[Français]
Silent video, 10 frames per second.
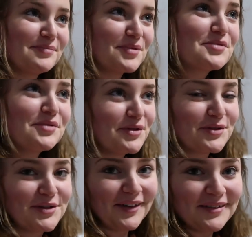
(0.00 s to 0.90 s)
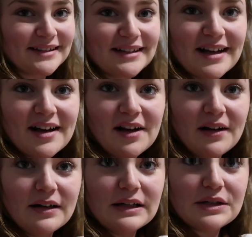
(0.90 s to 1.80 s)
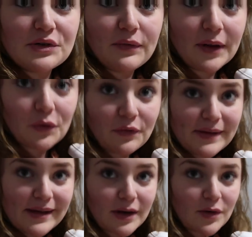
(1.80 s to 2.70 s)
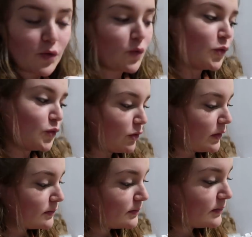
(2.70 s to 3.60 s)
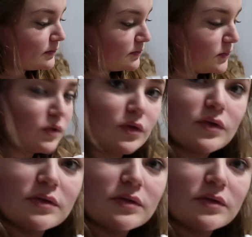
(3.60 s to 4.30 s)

beaucoup de temps, euh, je viens de finir le contour. Donc